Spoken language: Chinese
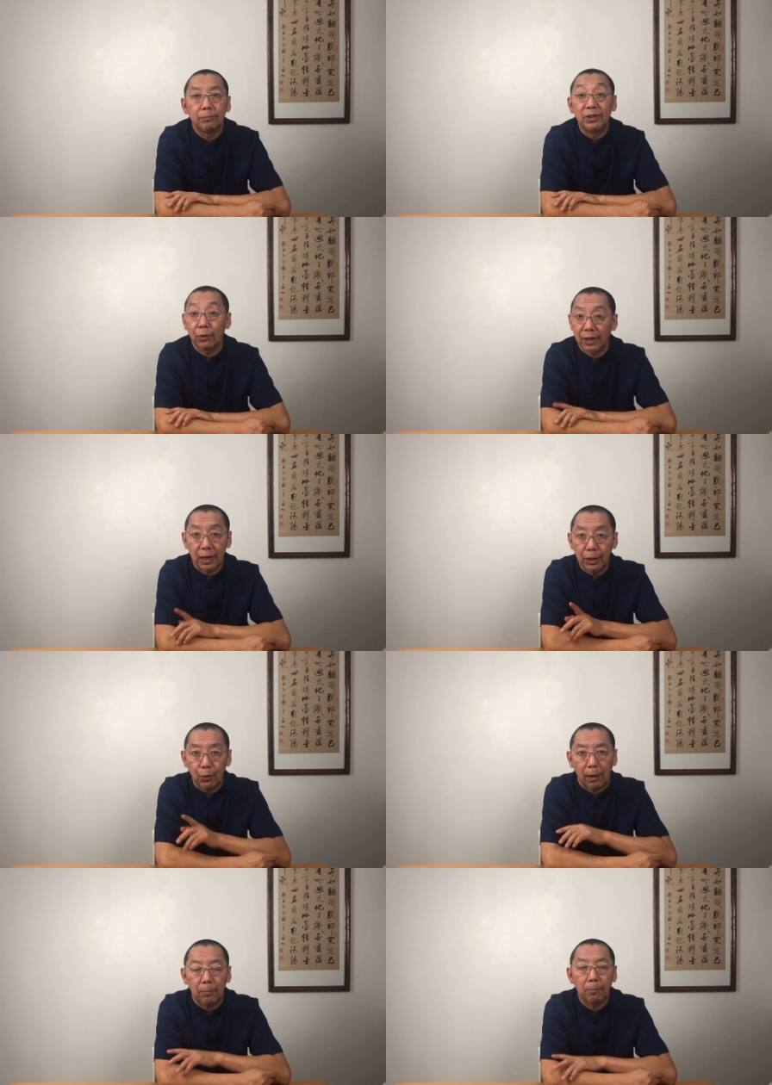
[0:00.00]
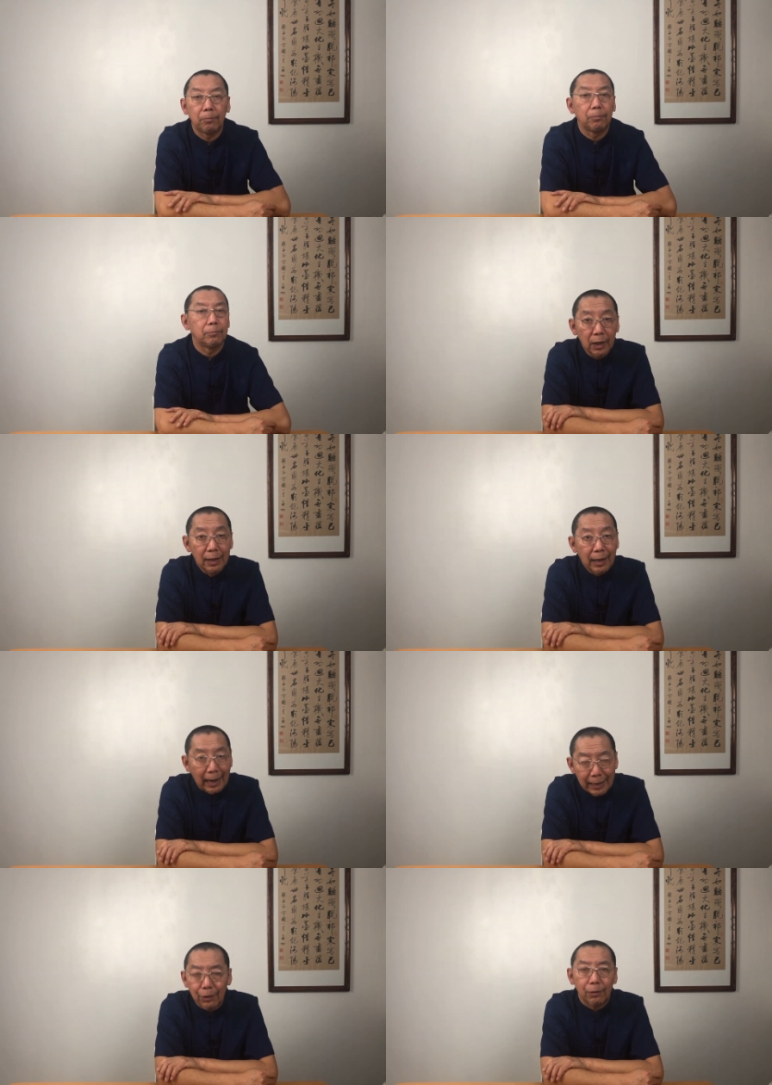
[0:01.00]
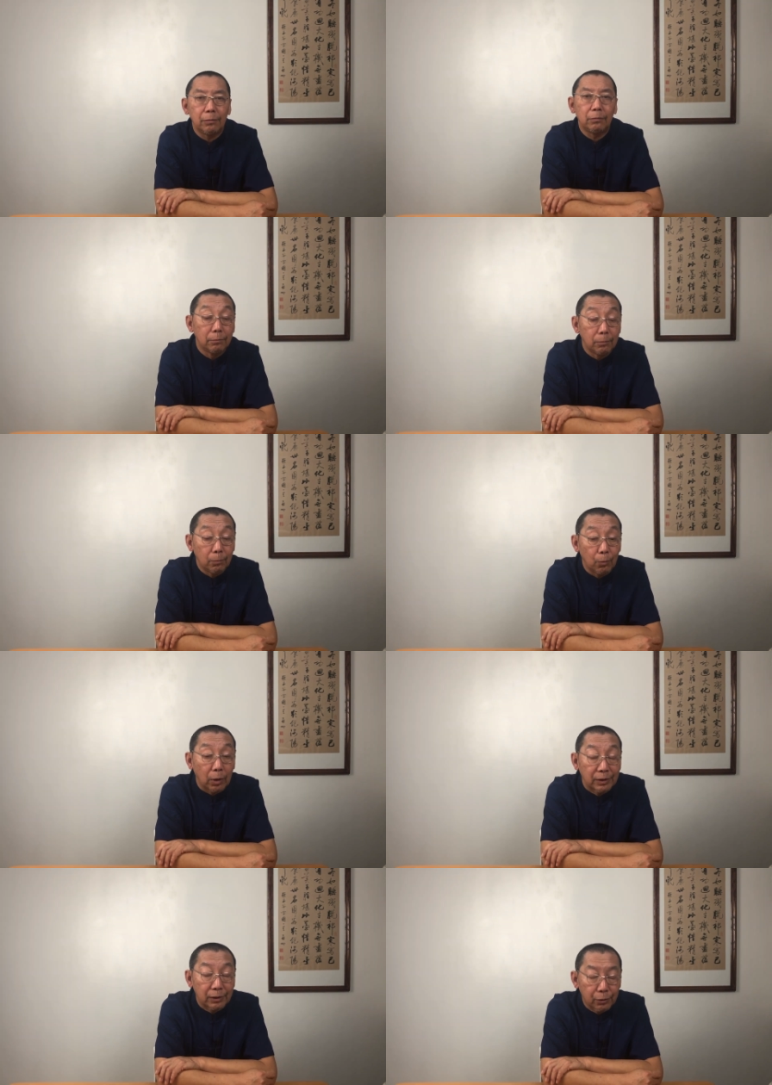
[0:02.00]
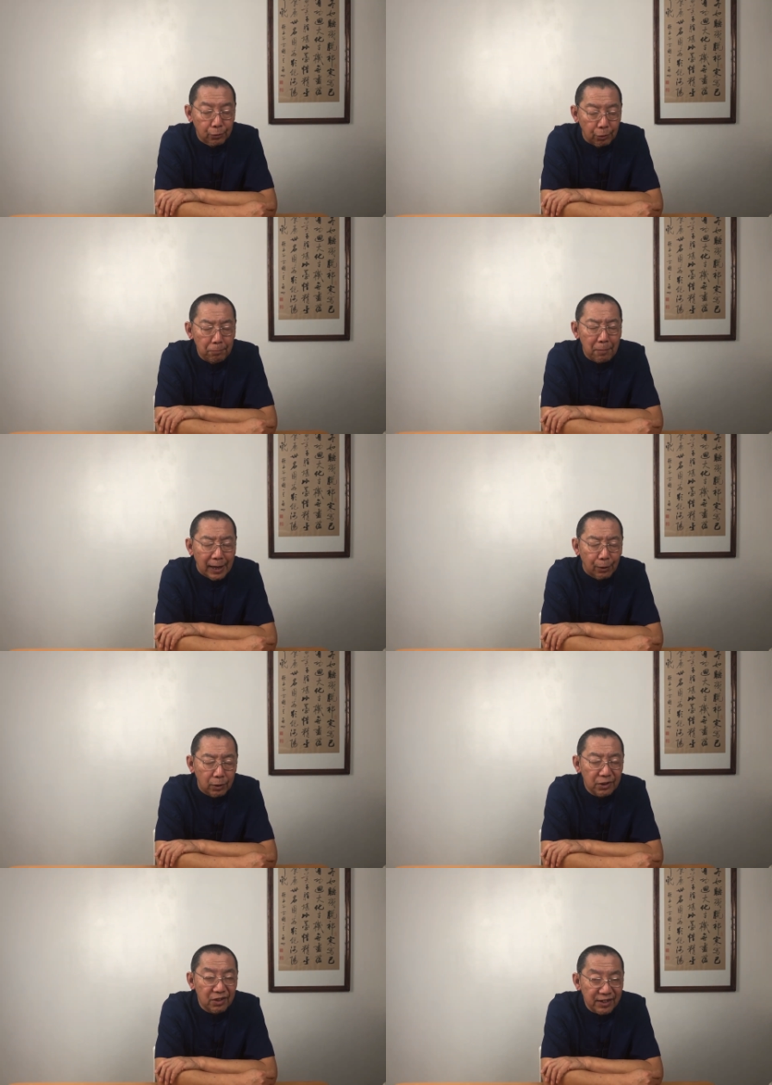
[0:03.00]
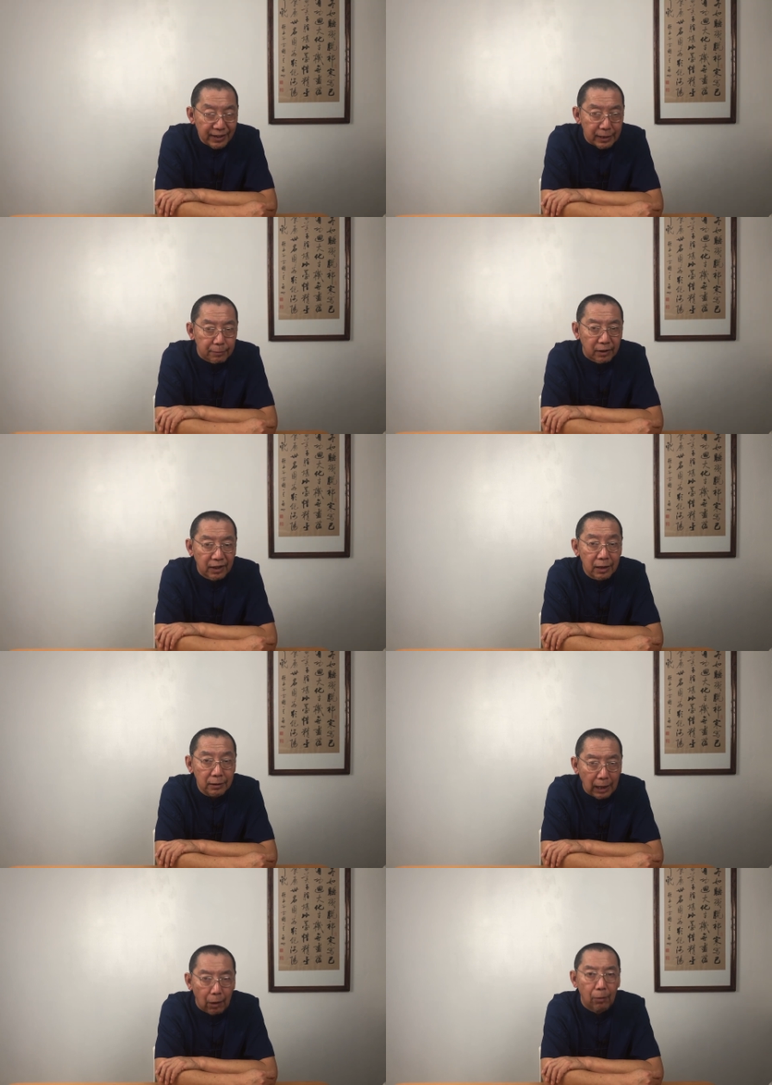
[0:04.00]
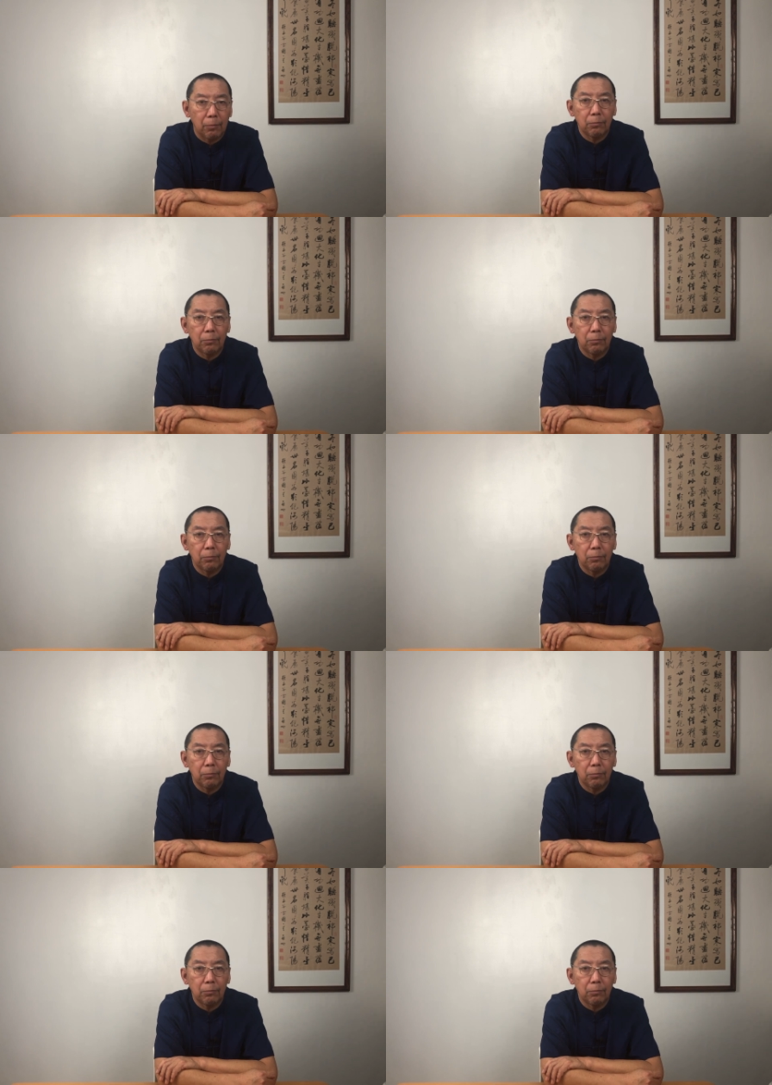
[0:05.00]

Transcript: 又听一段。还有，我从《美国之音》里边听到，